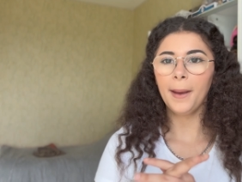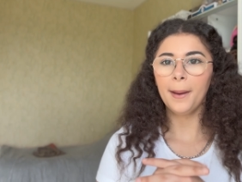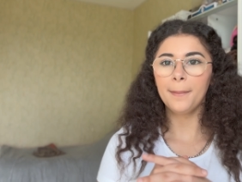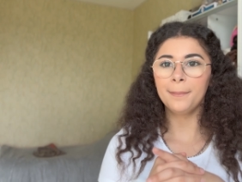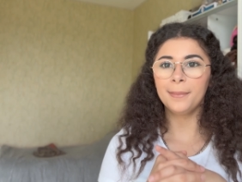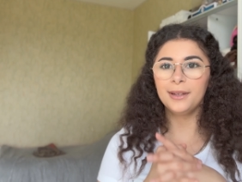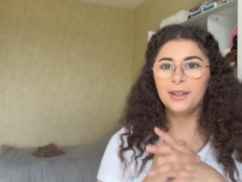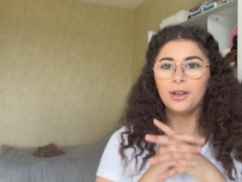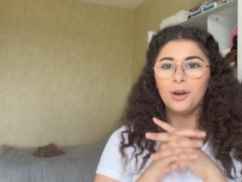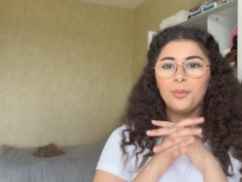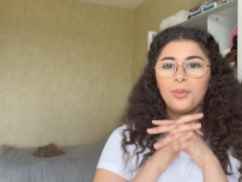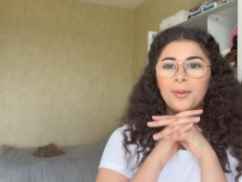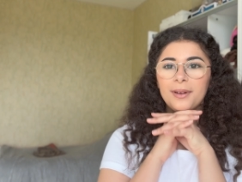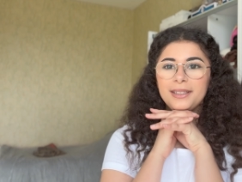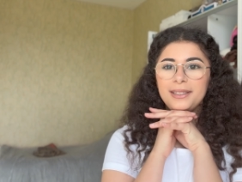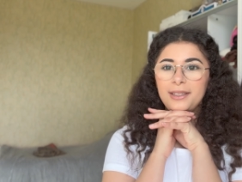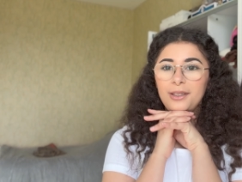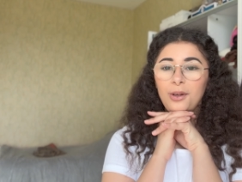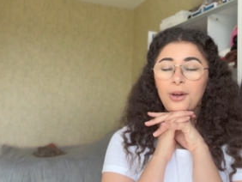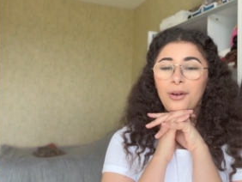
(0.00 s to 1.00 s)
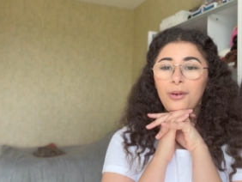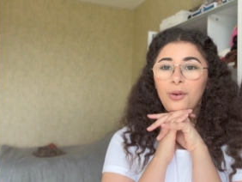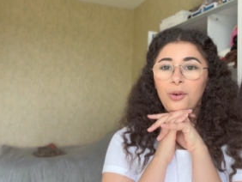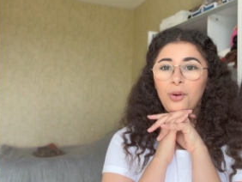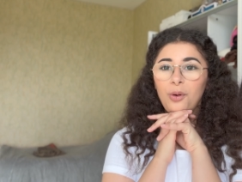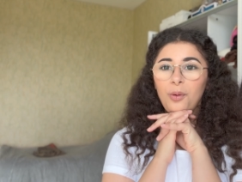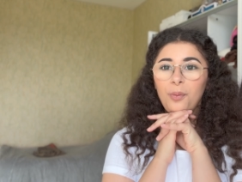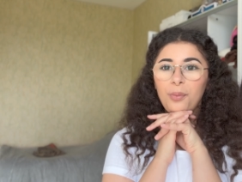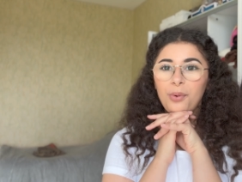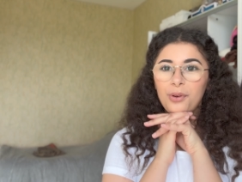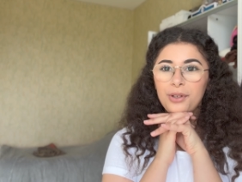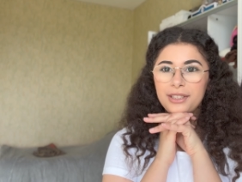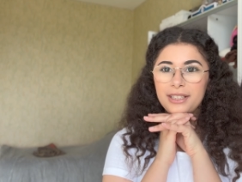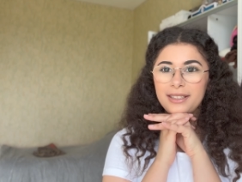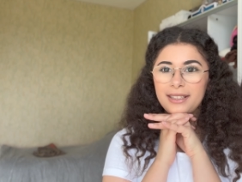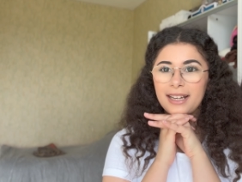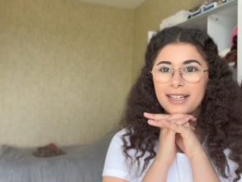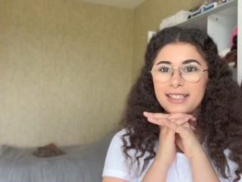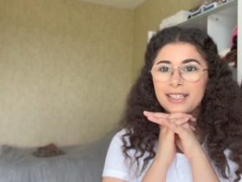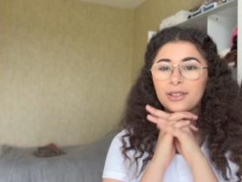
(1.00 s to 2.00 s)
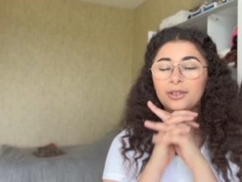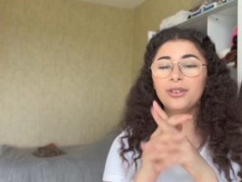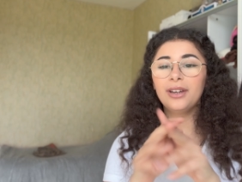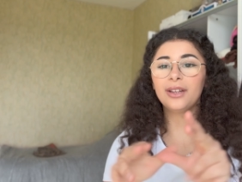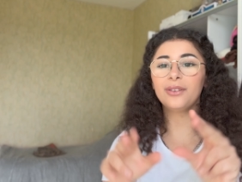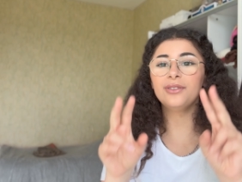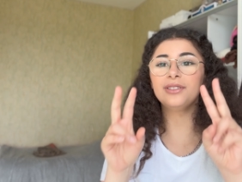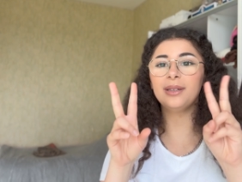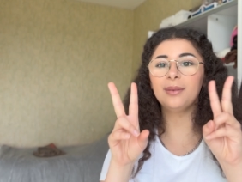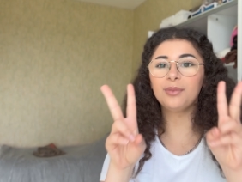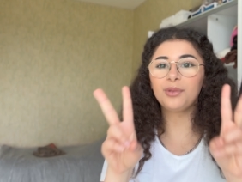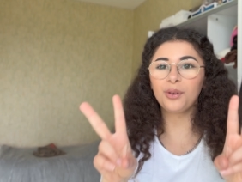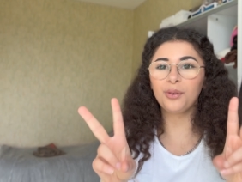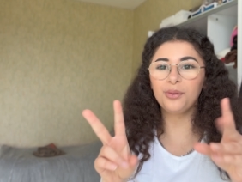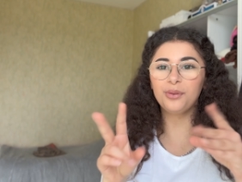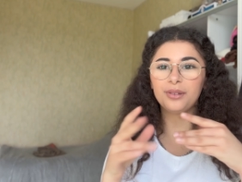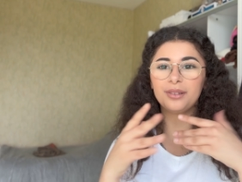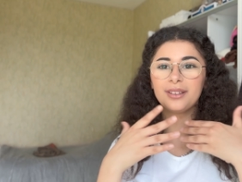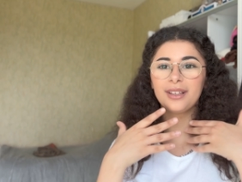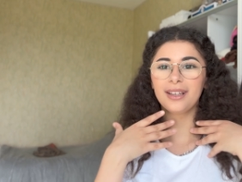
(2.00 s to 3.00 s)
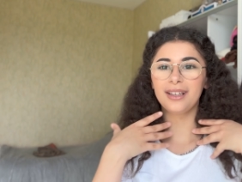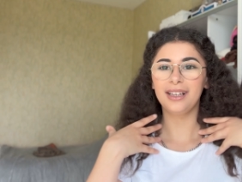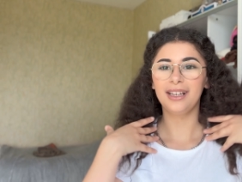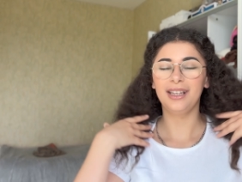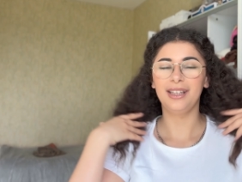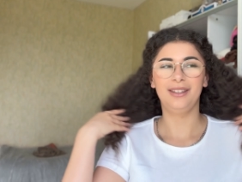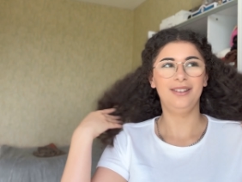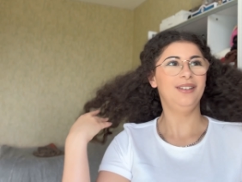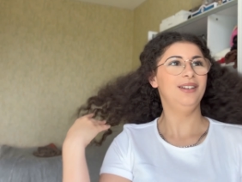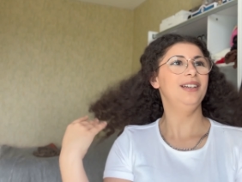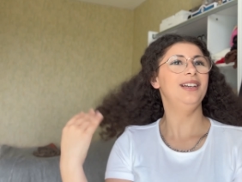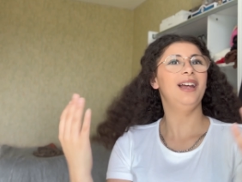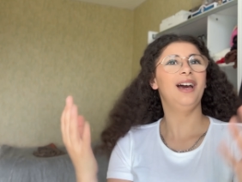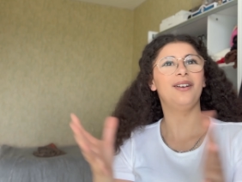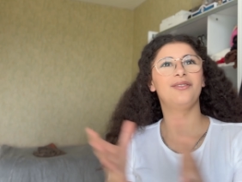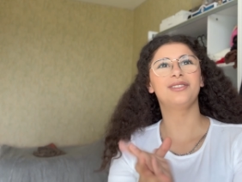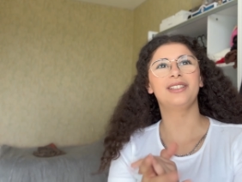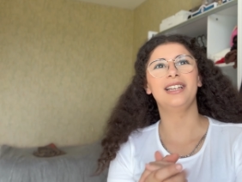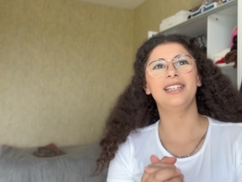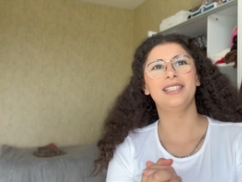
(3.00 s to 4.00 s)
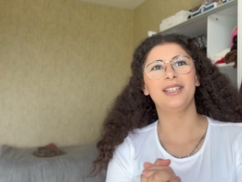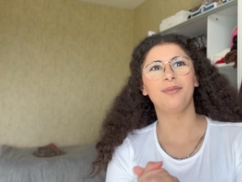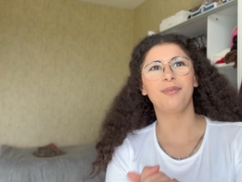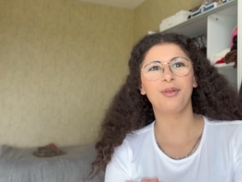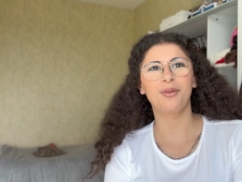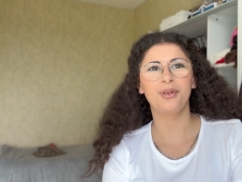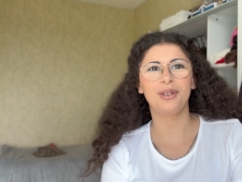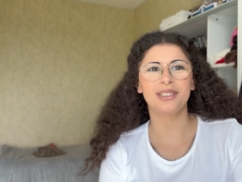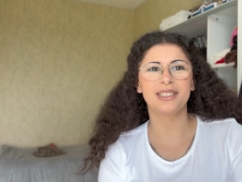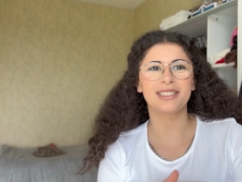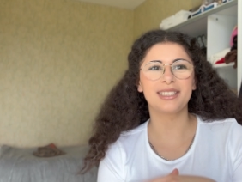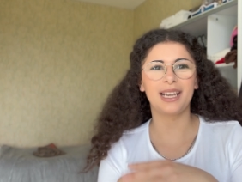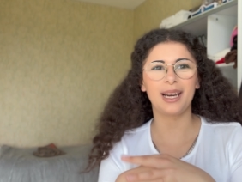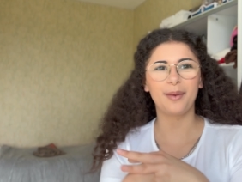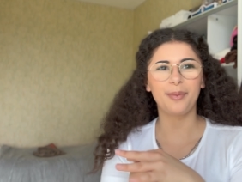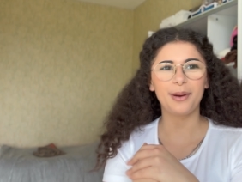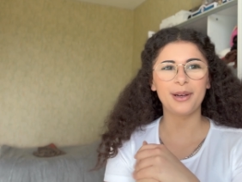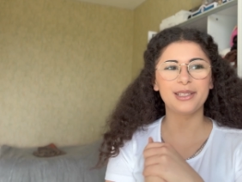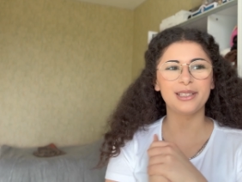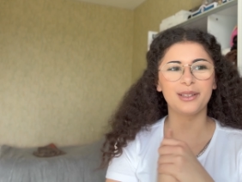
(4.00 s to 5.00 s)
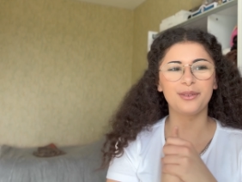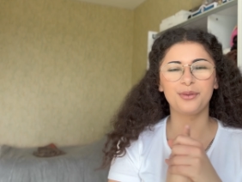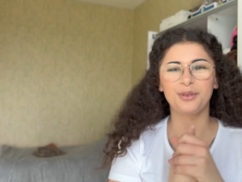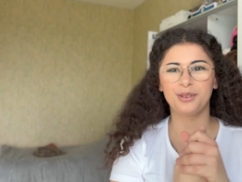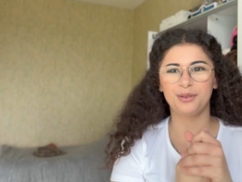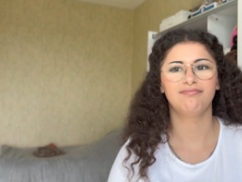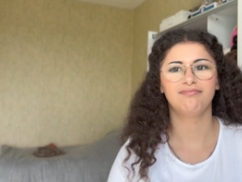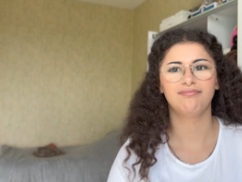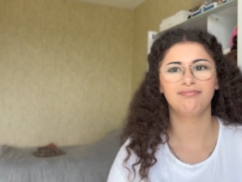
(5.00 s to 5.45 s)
Maintenant, on peut passer au prochain article de la deuxième tenue. Là, vous allez dire, mais ouais, qu'est-ce qu'elle a pris cette fois